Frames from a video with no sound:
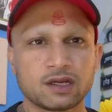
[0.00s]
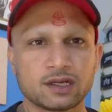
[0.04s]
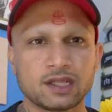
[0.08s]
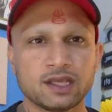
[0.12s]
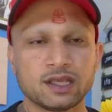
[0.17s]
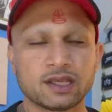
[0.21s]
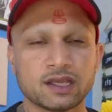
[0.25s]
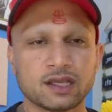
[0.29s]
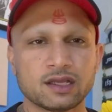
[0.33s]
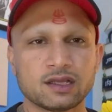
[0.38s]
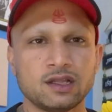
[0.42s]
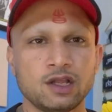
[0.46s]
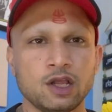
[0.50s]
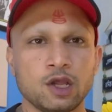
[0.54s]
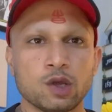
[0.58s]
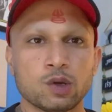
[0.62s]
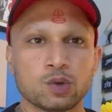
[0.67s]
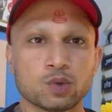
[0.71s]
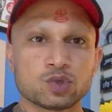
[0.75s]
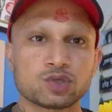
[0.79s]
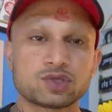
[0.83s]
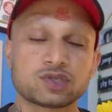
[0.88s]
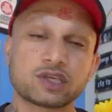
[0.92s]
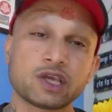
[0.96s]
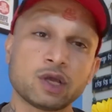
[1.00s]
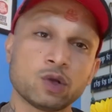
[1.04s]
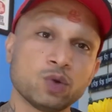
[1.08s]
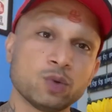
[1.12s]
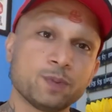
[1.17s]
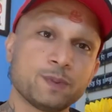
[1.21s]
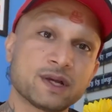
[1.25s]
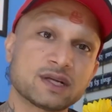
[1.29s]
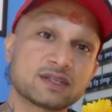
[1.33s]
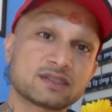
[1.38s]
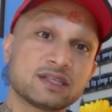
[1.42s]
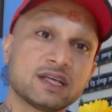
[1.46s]
ठीक है उसके
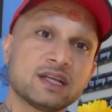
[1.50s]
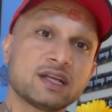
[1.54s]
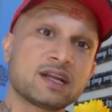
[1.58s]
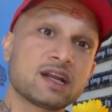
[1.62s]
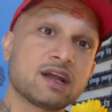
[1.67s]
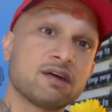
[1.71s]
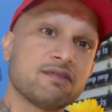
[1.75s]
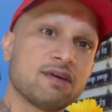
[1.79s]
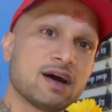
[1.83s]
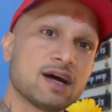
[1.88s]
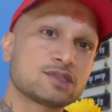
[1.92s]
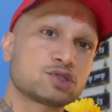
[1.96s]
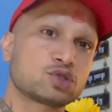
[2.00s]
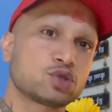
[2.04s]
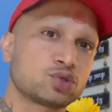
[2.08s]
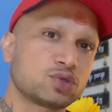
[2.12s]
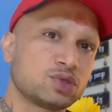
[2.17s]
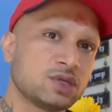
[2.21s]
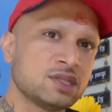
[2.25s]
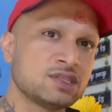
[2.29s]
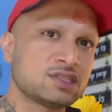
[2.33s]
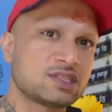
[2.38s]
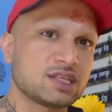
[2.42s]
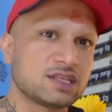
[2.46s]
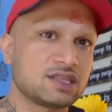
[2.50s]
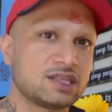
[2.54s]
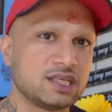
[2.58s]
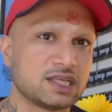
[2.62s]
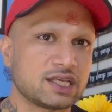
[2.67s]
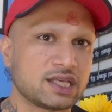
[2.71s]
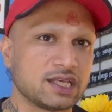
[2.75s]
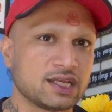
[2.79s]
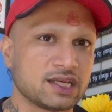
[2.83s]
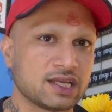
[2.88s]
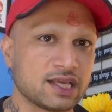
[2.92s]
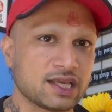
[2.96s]
ऊपर से नवाजुद्दीन
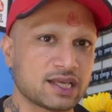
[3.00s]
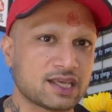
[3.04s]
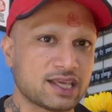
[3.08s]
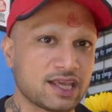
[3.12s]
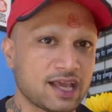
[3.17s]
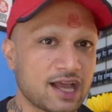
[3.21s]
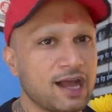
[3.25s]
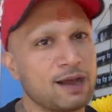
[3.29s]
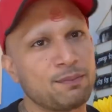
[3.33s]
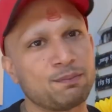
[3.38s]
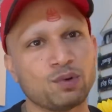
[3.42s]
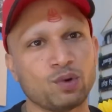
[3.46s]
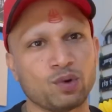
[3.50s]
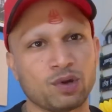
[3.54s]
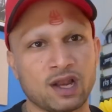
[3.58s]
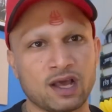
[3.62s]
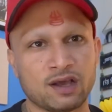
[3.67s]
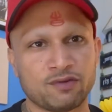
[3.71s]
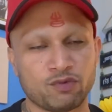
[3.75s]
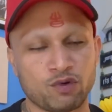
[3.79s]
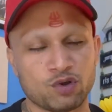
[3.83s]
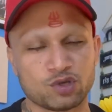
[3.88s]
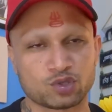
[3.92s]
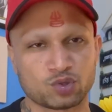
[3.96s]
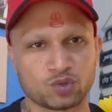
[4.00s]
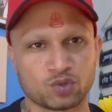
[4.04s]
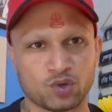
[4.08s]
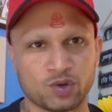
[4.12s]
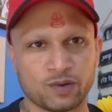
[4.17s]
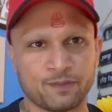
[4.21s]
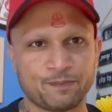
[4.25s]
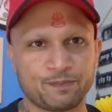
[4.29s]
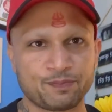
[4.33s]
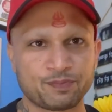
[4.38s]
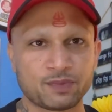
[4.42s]
सिद्दीकी ने क्या बोला वो सुनो